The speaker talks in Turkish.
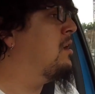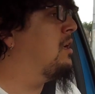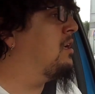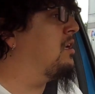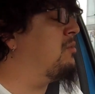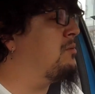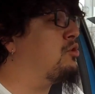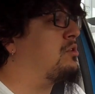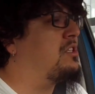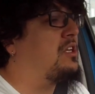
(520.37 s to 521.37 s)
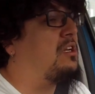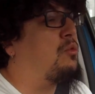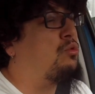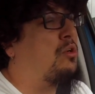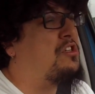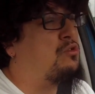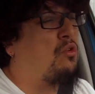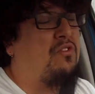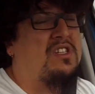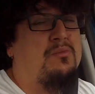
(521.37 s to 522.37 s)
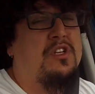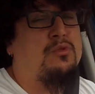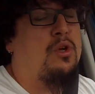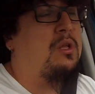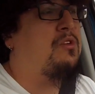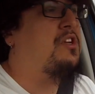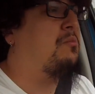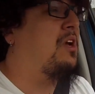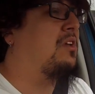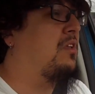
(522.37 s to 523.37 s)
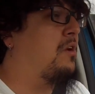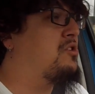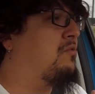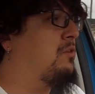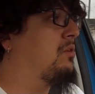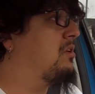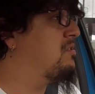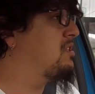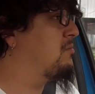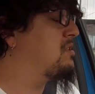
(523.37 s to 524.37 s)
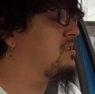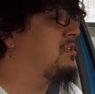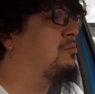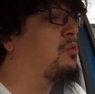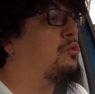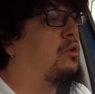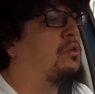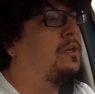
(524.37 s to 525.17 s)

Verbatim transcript: E, bir E, 1.5 litrelik motor için çok fazla bir şey söylemeyeceğim. Belki daha önceki videolarımı izlemişsinizdir. Bu motor